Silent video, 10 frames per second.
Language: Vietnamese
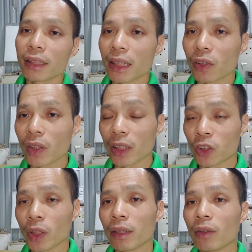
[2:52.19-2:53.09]
thì có thể
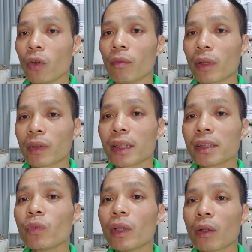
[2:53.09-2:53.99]
chuyển đổi mà chúng ta
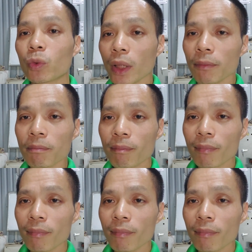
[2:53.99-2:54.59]
giữ nguyên được công suất